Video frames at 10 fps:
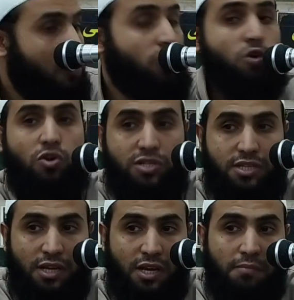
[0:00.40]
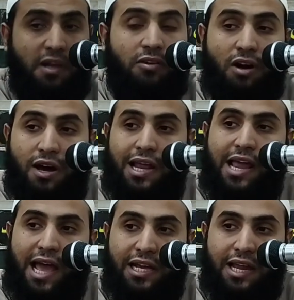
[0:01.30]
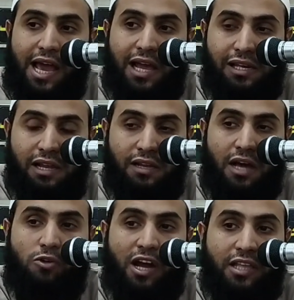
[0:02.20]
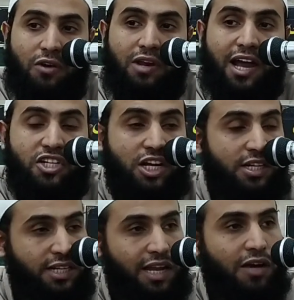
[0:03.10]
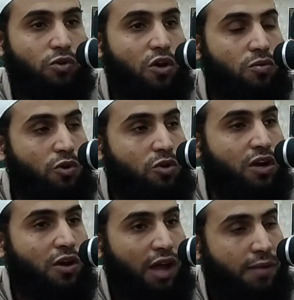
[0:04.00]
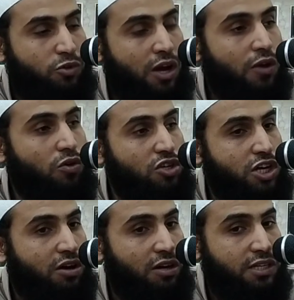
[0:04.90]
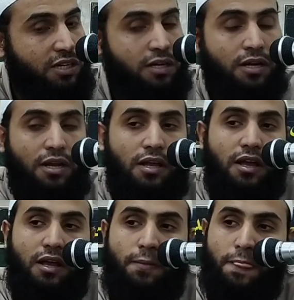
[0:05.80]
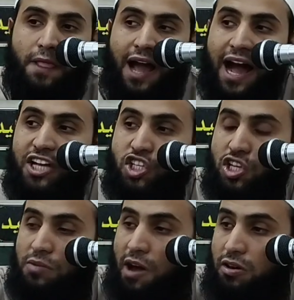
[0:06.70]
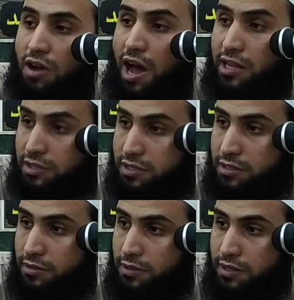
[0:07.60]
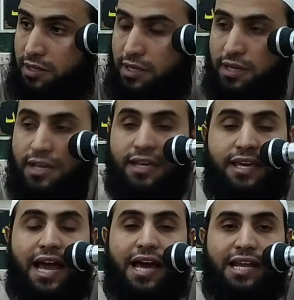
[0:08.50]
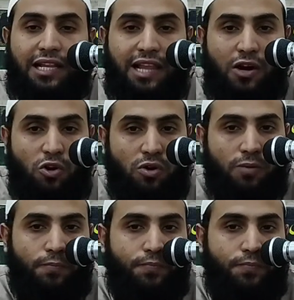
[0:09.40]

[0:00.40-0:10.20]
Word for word: كنوز من قال لا إله إلا الله وحده لا شريك له له الملك وله الحمد وعلى كل شيء قدير عشر مرات كانت له